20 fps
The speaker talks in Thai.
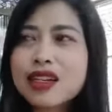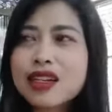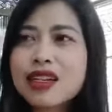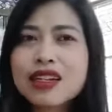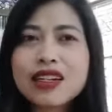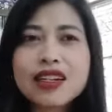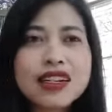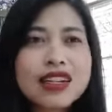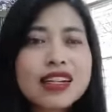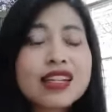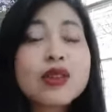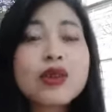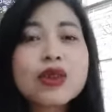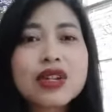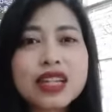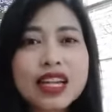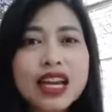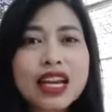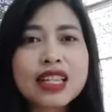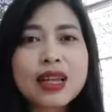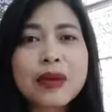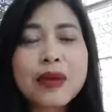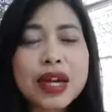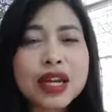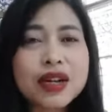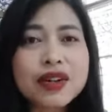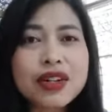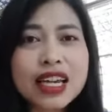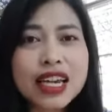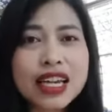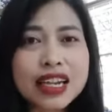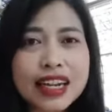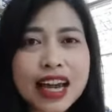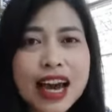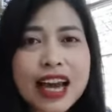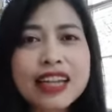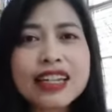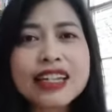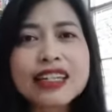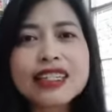เฮ้ยคนนี้ทำไมเขาเก่งด้า
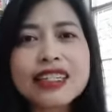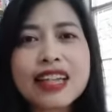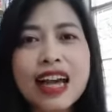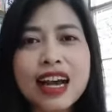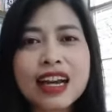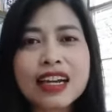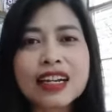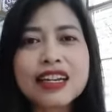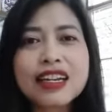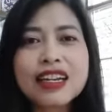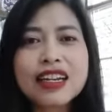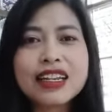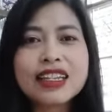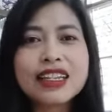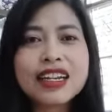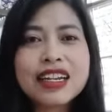นนี้จังยิ่ง